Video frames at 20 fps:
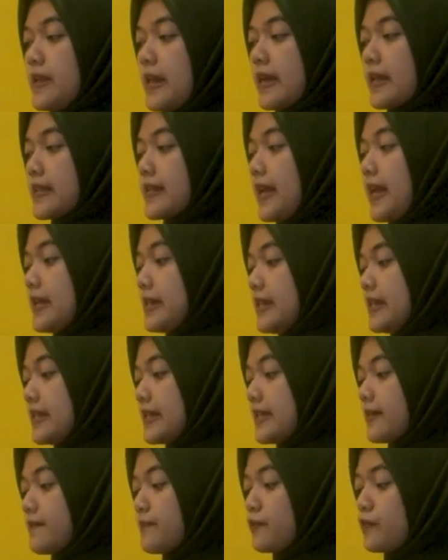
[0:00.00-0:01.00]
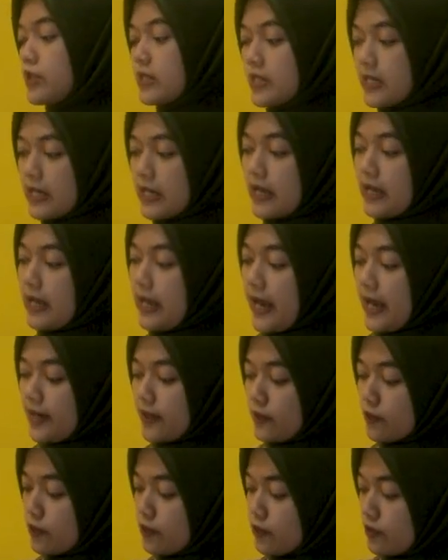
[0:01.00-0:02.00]
biasa disebut
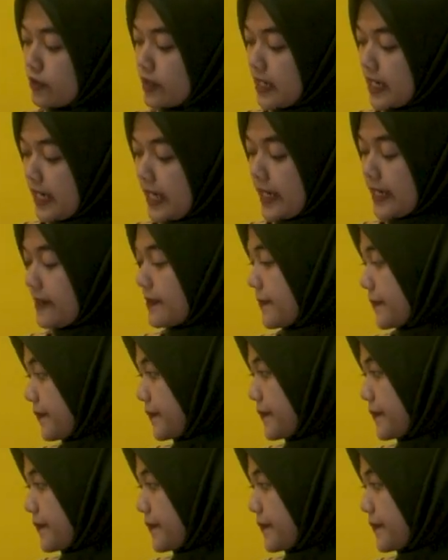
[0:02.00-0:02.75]
dengan uklik.